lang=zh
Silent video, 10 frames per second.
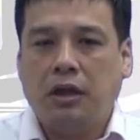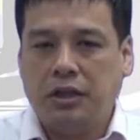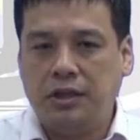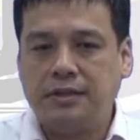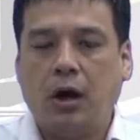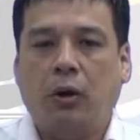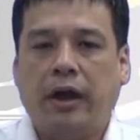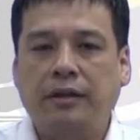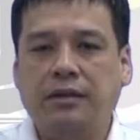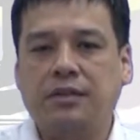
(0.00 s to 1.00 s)
依照
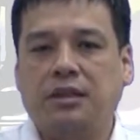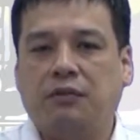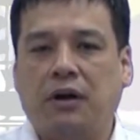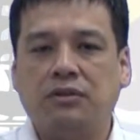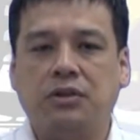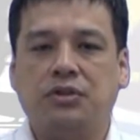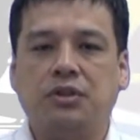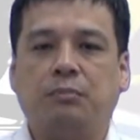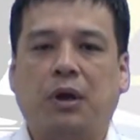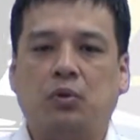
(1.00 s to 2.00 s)
Henderson 的方程
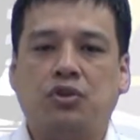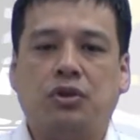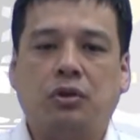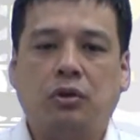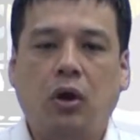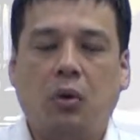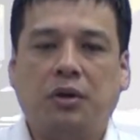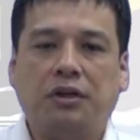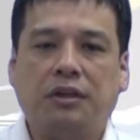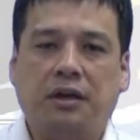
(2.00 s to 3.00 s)
式表示 log
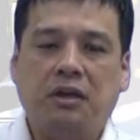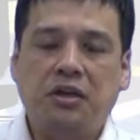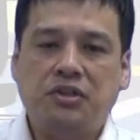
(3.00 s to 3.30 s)
的